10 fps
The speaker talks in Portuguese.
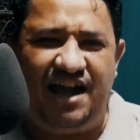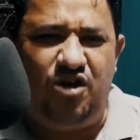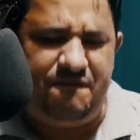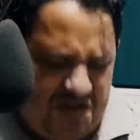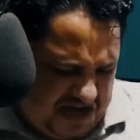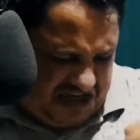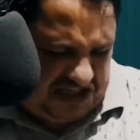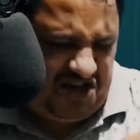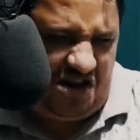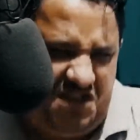A
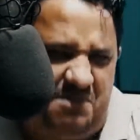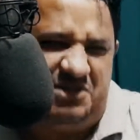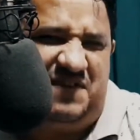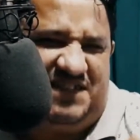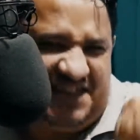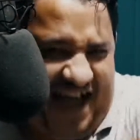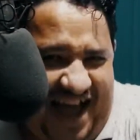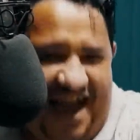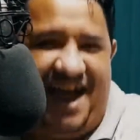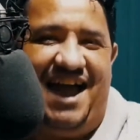Covid nós vamos
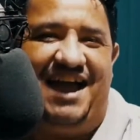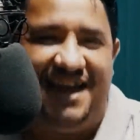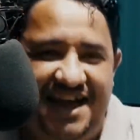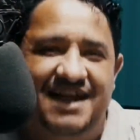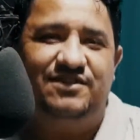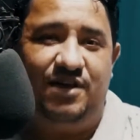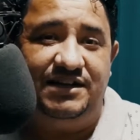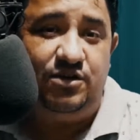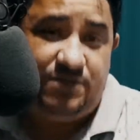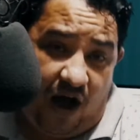vencer.
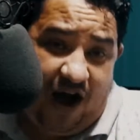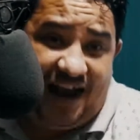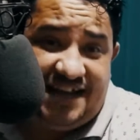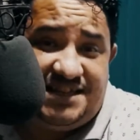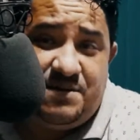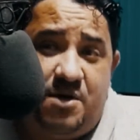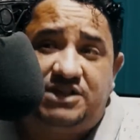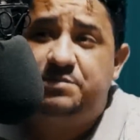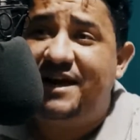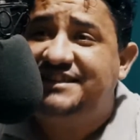Fazendo escola e
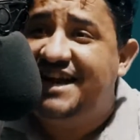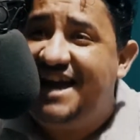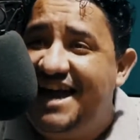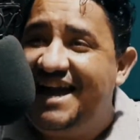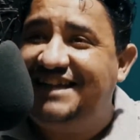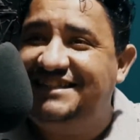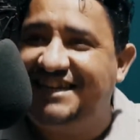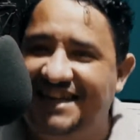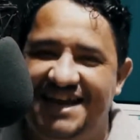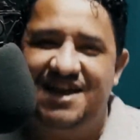ponte pra
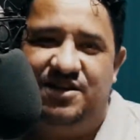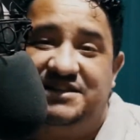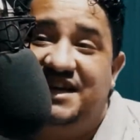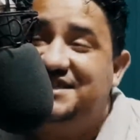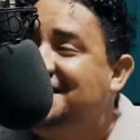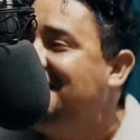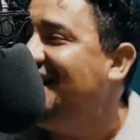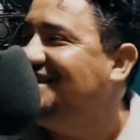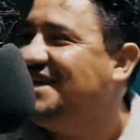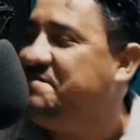gente. Em cem
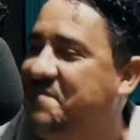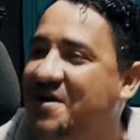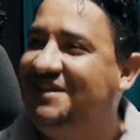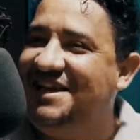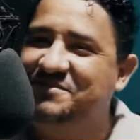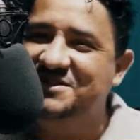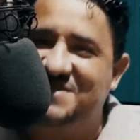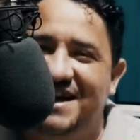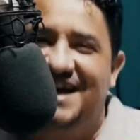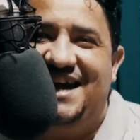dias já
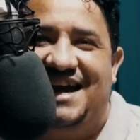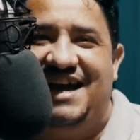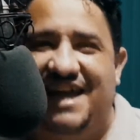podemos ver.